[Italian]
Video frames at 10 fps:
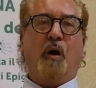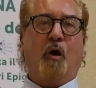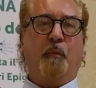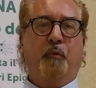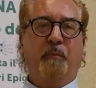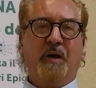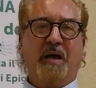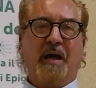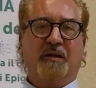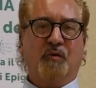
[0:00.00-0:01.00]
Ho
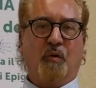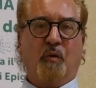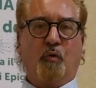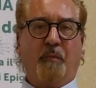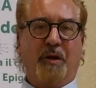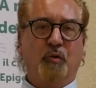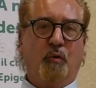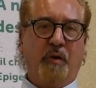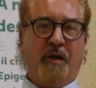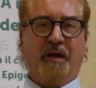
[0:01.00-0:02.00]
pubblicato come
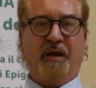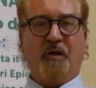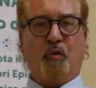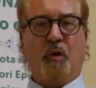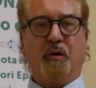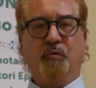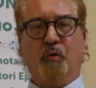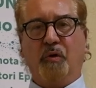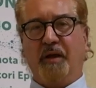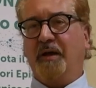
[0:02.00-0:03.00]
autore e
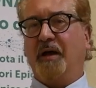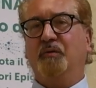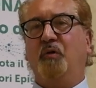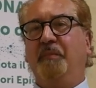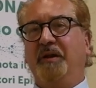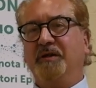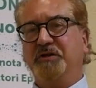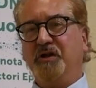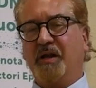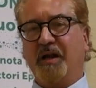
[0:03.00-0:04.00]
coautore attualmente
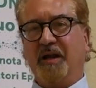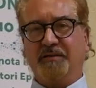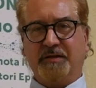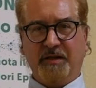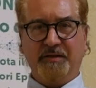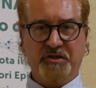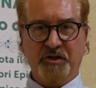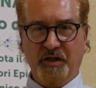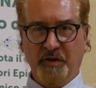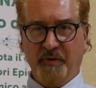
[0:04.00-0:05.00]
circa
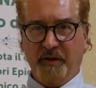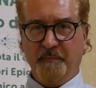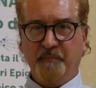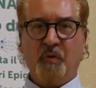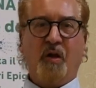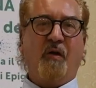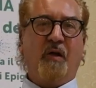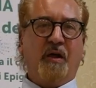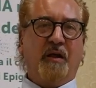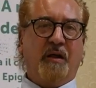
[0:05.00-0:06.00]
13 libri.
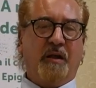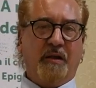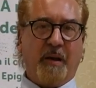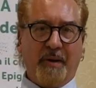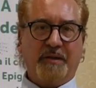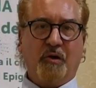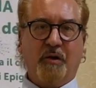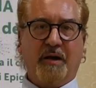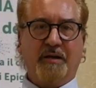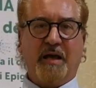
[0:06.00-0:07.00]
La
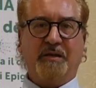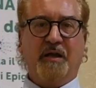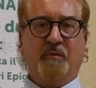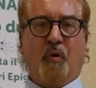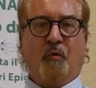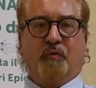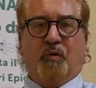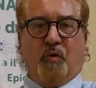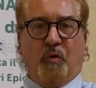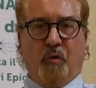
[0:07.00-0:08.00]
particolarità del
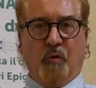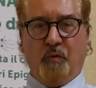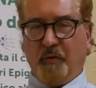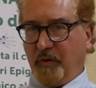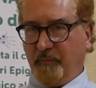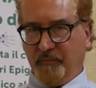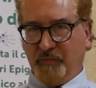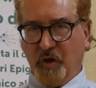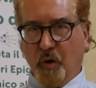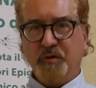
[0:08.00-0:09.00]
mondo
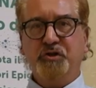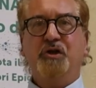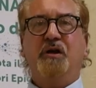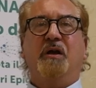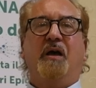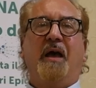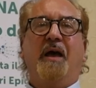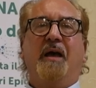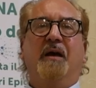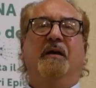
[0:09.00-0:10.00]
di oggi
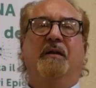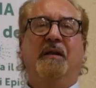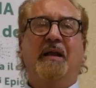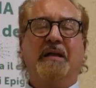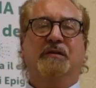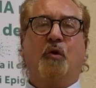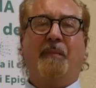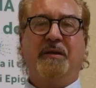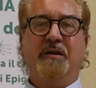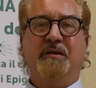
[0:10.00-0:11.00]
è
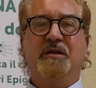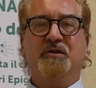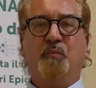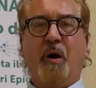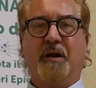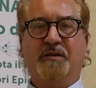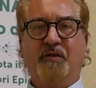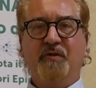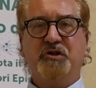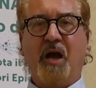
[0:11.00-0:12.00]
l'elettromagnetismo
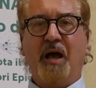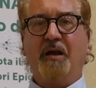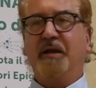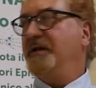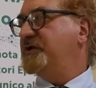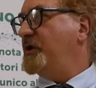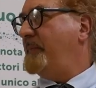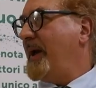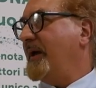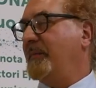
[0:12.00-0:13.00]
artificiale che ci
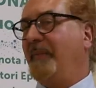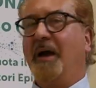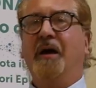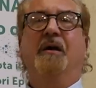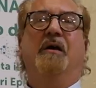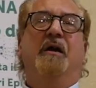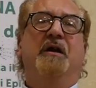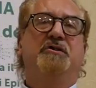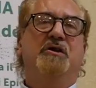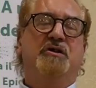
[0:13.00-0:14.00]
permea
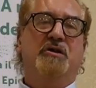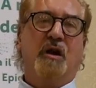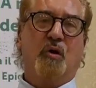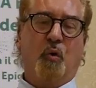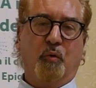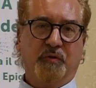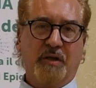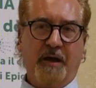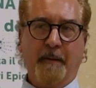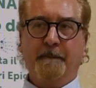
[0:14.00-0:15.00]
e ci circonda